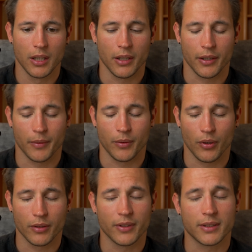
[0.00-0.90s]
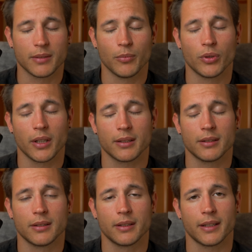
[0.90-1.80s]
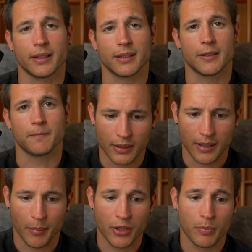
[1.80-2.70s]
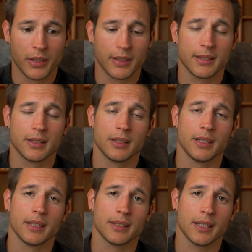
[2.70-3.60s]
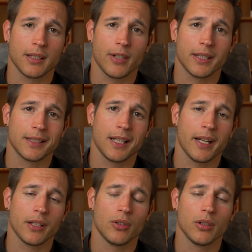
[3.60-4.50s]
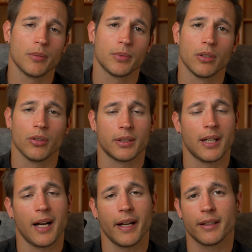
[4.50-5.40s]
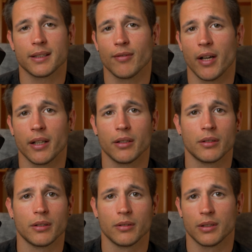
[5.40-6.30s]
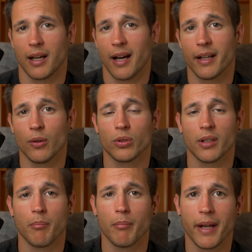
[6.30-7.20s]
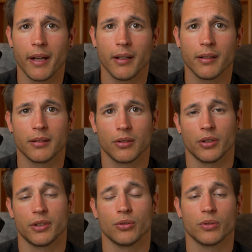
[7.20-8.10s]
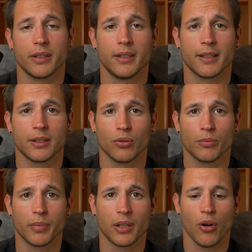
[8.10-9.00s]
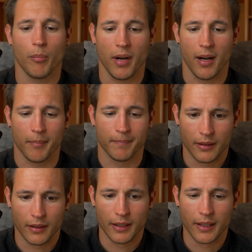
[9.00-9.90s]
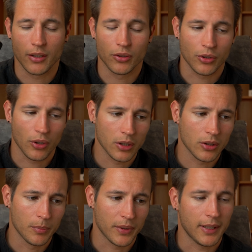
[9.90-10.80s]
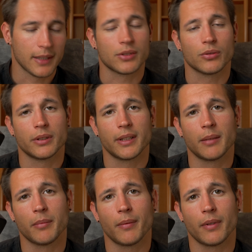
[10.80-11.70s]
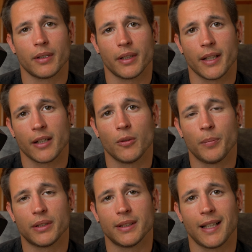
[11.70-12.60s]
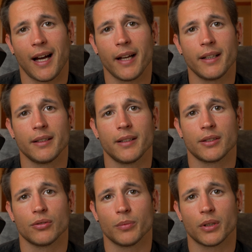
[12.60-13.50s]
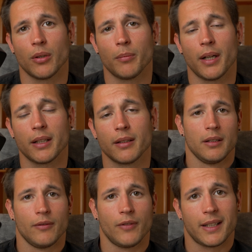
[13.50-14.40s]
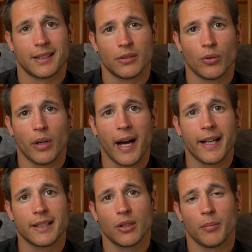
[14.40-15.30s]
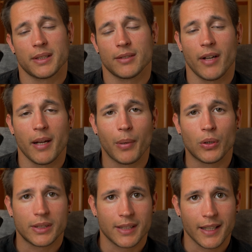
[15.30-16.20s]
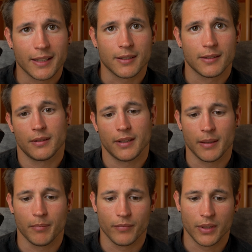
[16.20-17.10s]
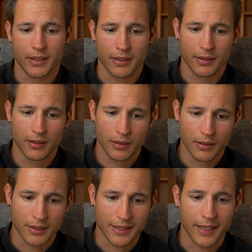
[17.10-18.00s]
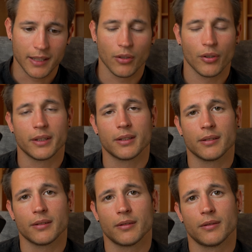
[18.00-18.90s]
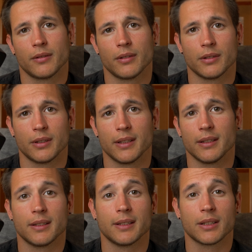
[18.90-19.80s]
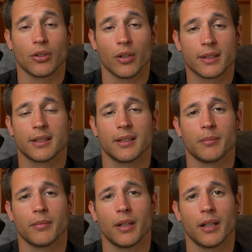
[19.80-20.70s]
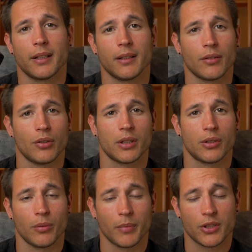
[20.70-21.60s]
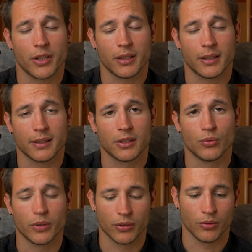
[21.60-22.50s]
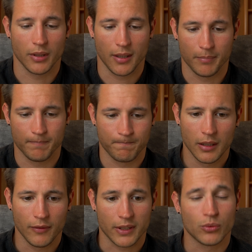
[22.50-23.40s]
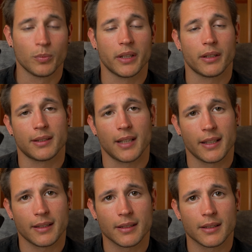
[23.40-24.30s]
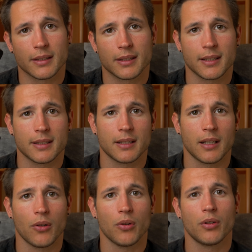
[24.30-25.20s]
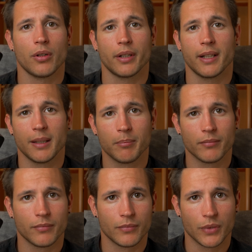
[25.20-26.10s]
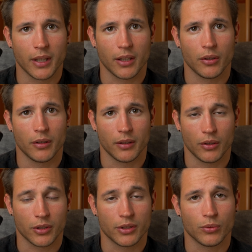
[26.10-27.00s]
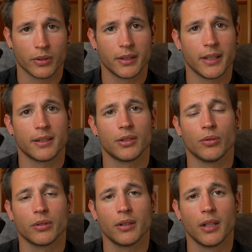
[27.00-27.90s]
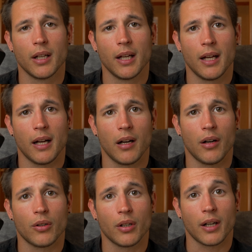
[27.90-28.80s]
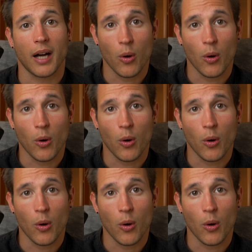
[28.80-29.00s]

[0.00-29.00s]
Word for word: 49 äh, Monaten gerissen. Dabei spielt es interessanterweise keine Rolle, ob die Leute eine, zwei, drei oder mehr cortison bekommen haben. In der Kontrollgruppe, also in, den, in der Gruppe, die keine Injektion bekommen hat, waren es nur 1,2 Prozent eben diese zehn Leute, die sich trotzdem einen Rotatorenmanschettenriss zugezogen haben. Was super interessant ist, ist, dass auch neben der äh, Cortisoninjektion auch